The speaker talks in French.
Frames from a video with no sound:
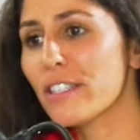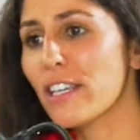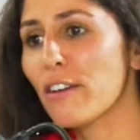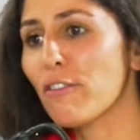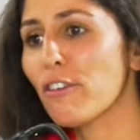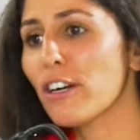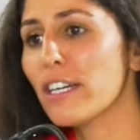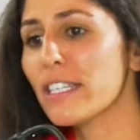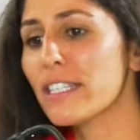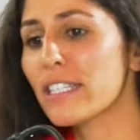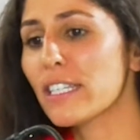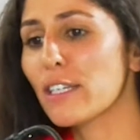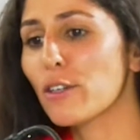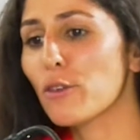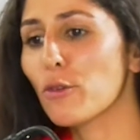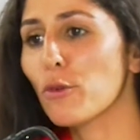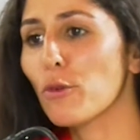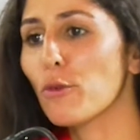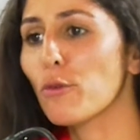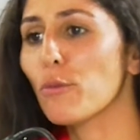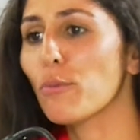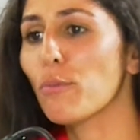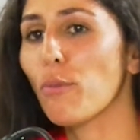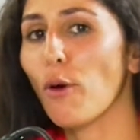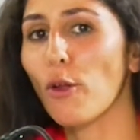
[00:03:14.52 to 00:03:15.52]
savoir, c'est
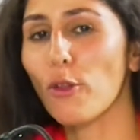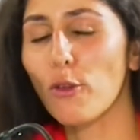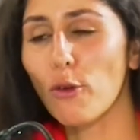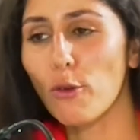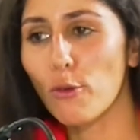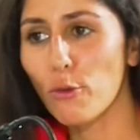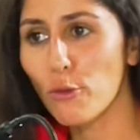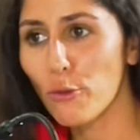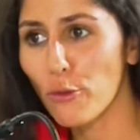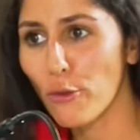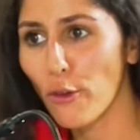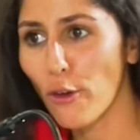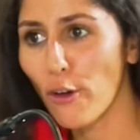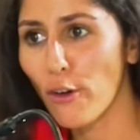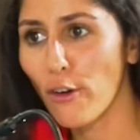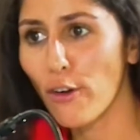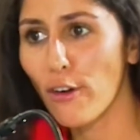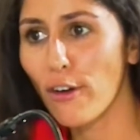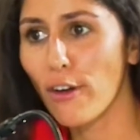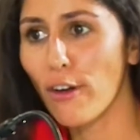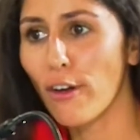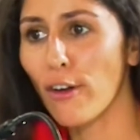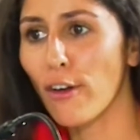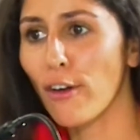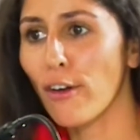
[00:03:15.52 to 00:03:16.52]
que pendant longtemps,
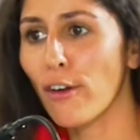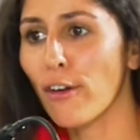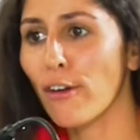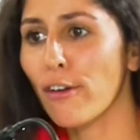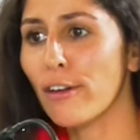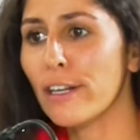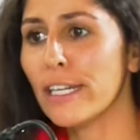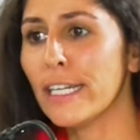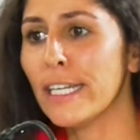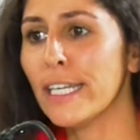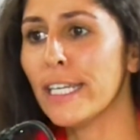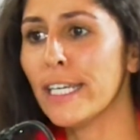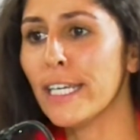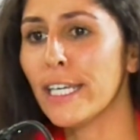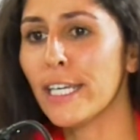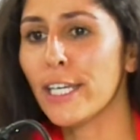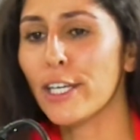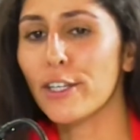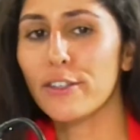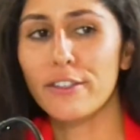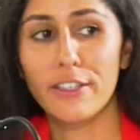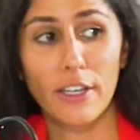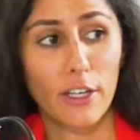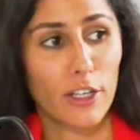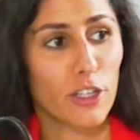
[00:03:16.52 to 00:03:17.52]
euh,
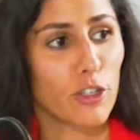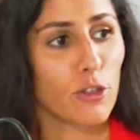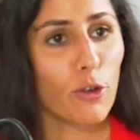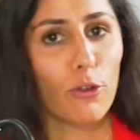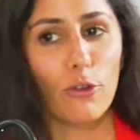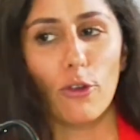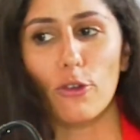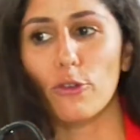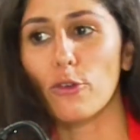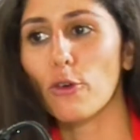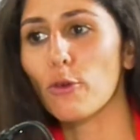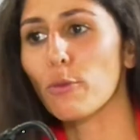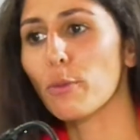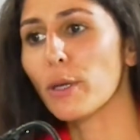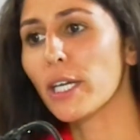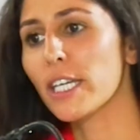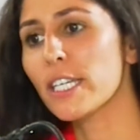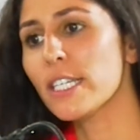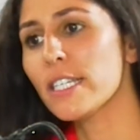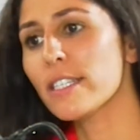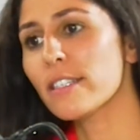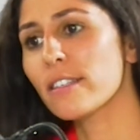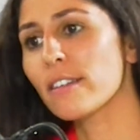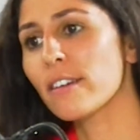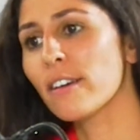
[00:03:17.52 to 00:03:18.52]
les dirigeants
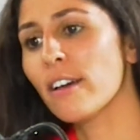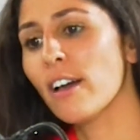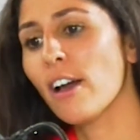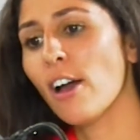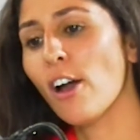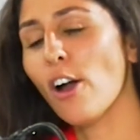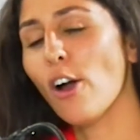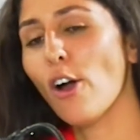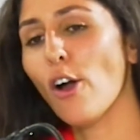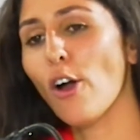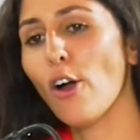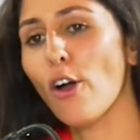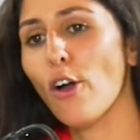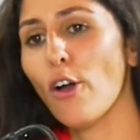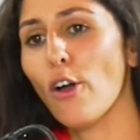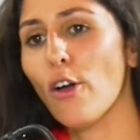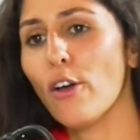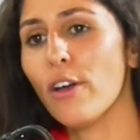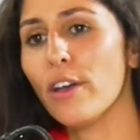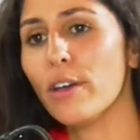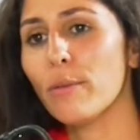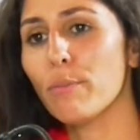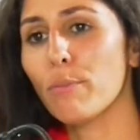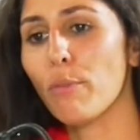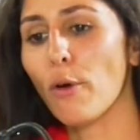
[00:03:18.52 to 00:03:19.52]
d'entreprise
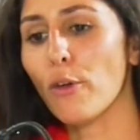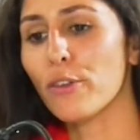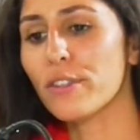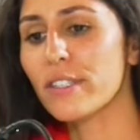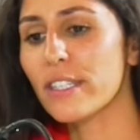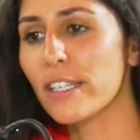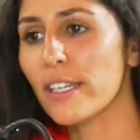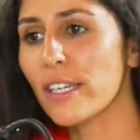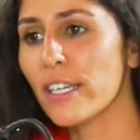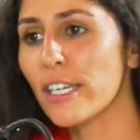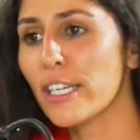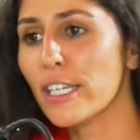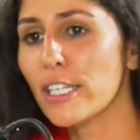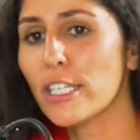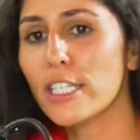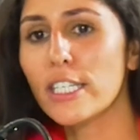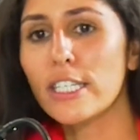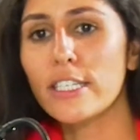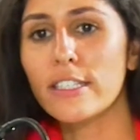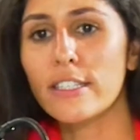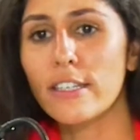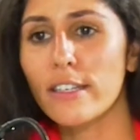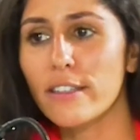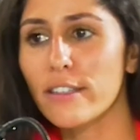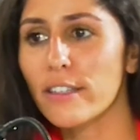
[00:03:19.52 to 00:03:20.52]
pensaient
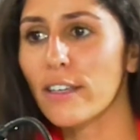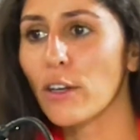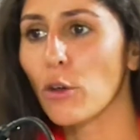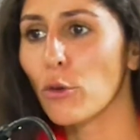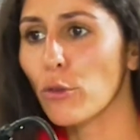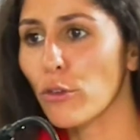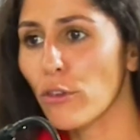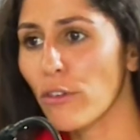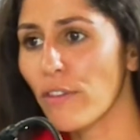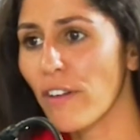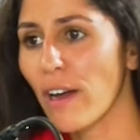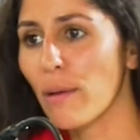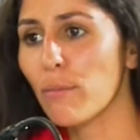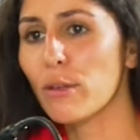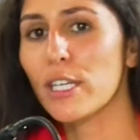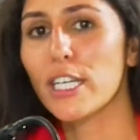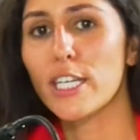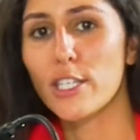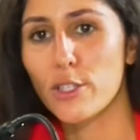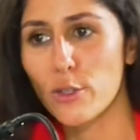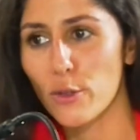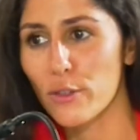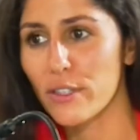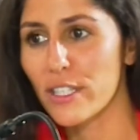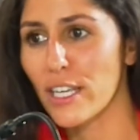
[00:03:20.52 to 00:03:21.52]
qu'ils étaient redevables
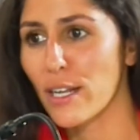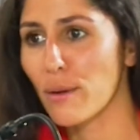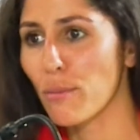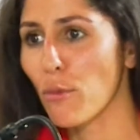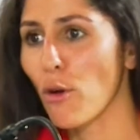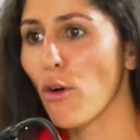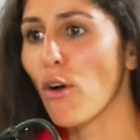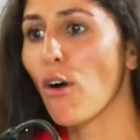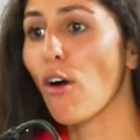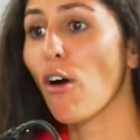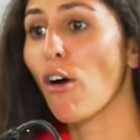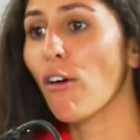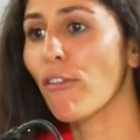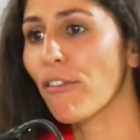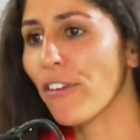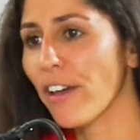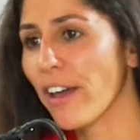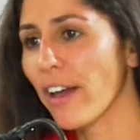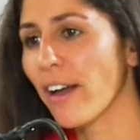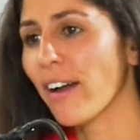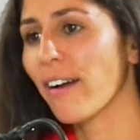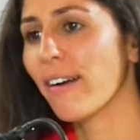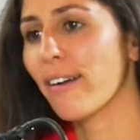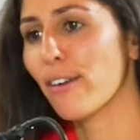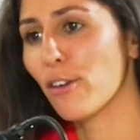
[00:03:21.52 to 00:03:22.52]
essentiellement
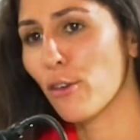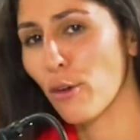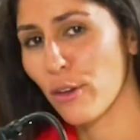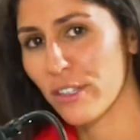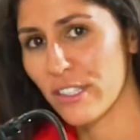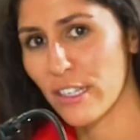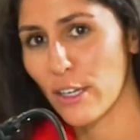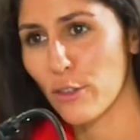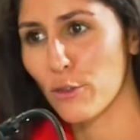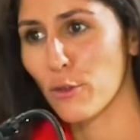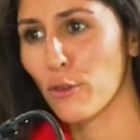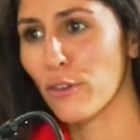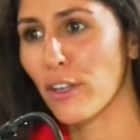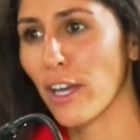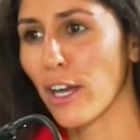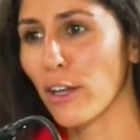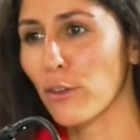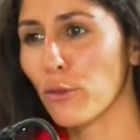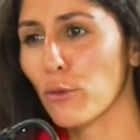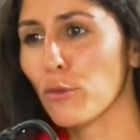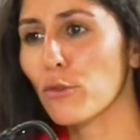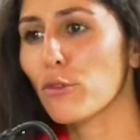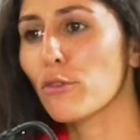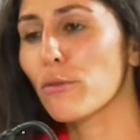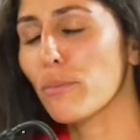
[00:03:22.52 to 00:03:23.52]
envers leurs actionnaires,
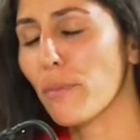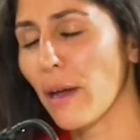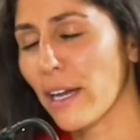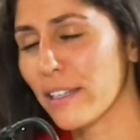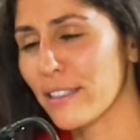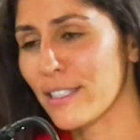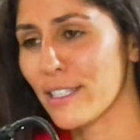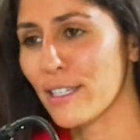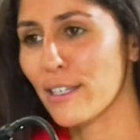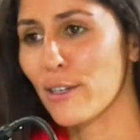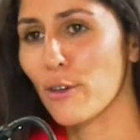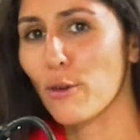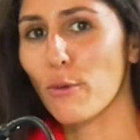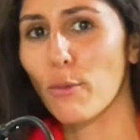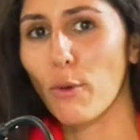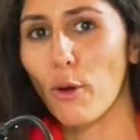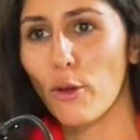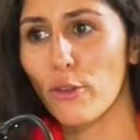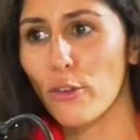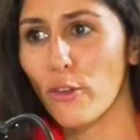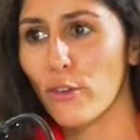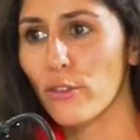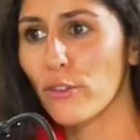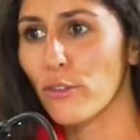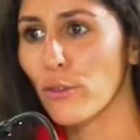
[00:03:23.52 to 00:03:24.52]
donc mhm. une partie euh,
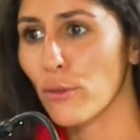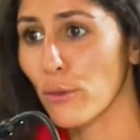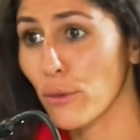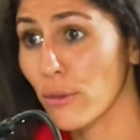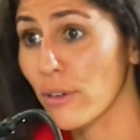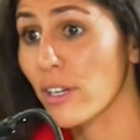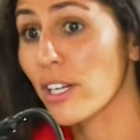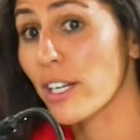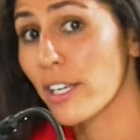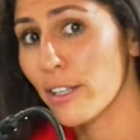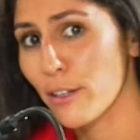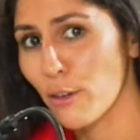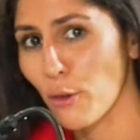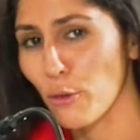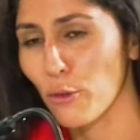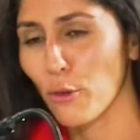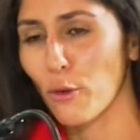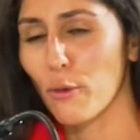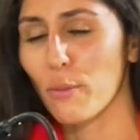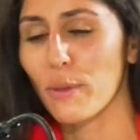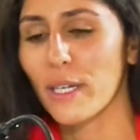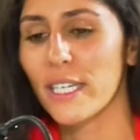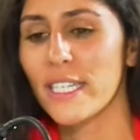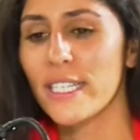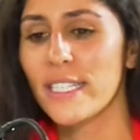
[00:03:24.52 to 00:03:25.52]
prenante euh, clé de
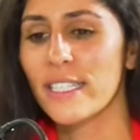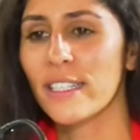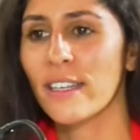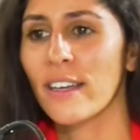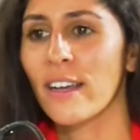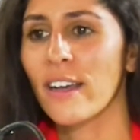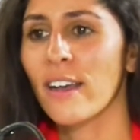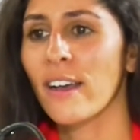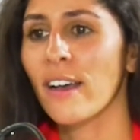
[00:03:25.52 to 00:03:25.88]
l'entreprise.